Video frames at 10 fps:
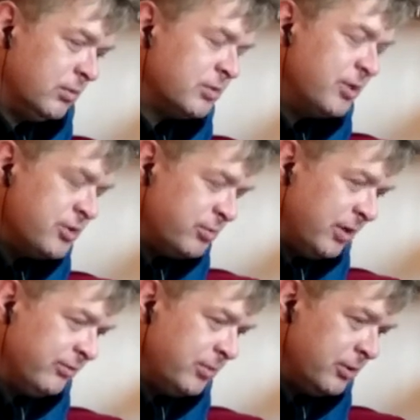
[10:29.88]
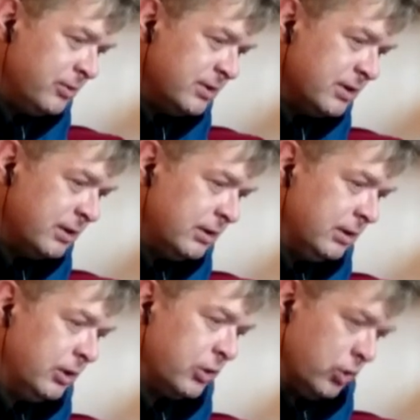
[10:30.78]
Bo y, spędził Pan w Białęce
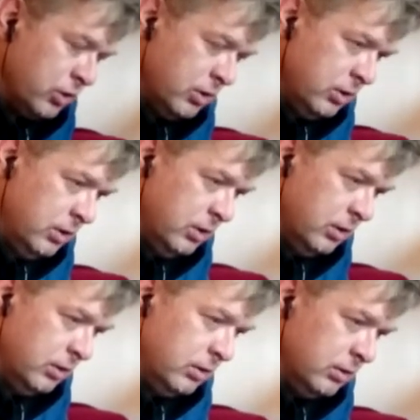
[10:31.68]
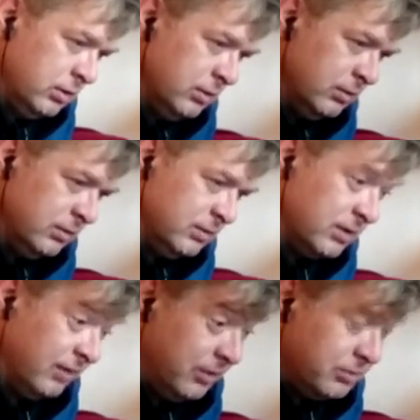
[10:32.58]
rok e,
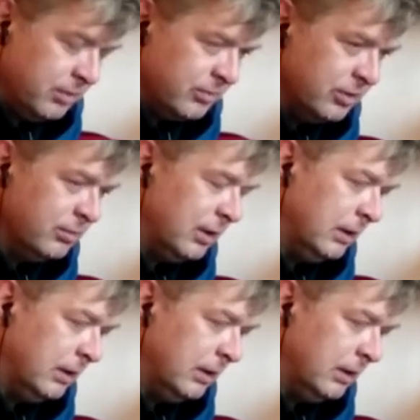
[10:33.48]
z kawałkiem chyba.